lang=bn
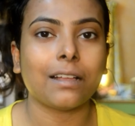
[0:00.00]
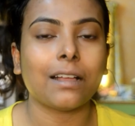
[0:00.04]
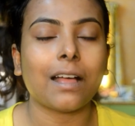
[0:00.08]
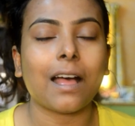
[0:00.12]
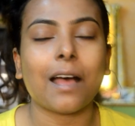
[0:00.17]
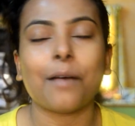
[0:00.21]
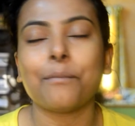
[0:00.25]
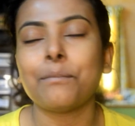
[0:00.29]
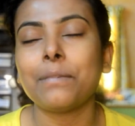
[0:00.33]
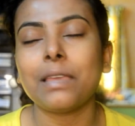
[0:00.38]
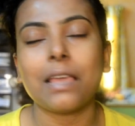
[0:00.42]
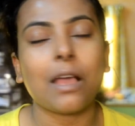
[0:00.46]

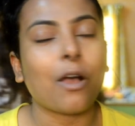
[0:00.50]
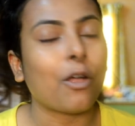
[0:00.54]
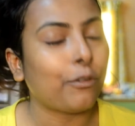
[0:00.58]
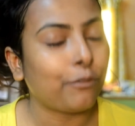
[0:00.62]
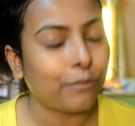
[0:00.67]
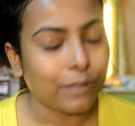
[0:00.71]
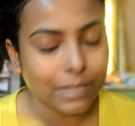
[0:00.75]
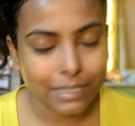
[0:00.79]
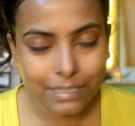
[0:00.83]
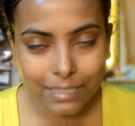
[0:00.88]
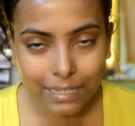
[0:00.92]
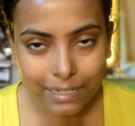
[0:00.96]
আমি
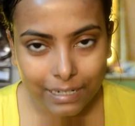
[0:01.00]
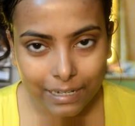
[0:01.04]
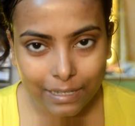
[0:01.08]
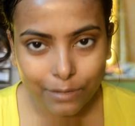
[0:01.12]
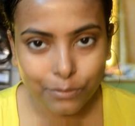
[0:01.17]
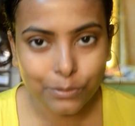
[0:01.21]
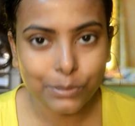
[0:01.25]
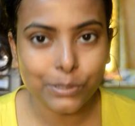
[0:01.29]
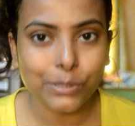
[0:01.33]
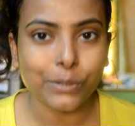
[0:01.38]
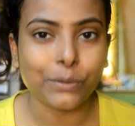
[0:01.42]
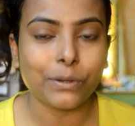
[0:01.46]
অলওয়েজ এটা
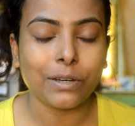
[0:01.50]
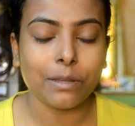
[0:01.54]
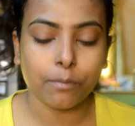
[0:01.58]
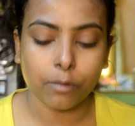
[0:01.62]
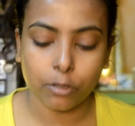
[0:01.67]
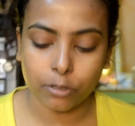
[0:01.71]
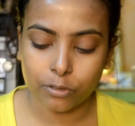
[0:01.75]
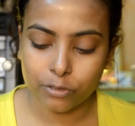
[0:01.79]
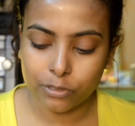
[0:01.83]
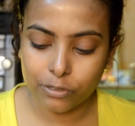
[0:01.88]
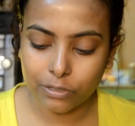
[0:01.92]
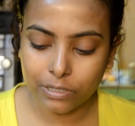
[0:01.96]
ইউজ করি
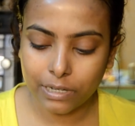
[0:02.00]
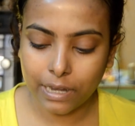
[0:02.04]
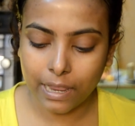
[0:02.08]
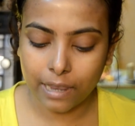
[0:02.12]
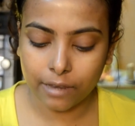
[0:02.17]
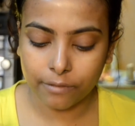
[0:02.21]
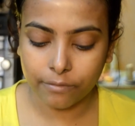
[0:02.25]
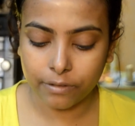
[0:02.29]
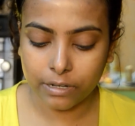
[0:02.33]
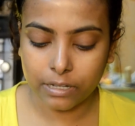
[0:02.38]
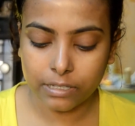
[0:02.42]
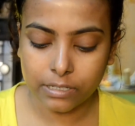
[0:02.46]
পতঞ্জলির
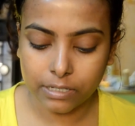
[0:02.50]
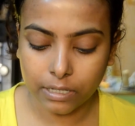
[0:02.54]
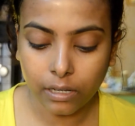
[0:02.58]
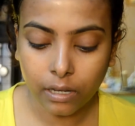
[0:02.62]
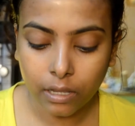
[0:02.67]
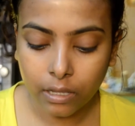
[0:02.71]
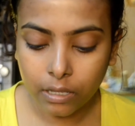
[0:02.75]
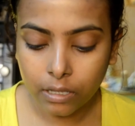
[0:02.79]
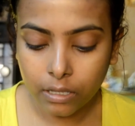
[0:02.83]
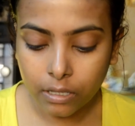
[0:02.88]
অ্যালোভেরা জেল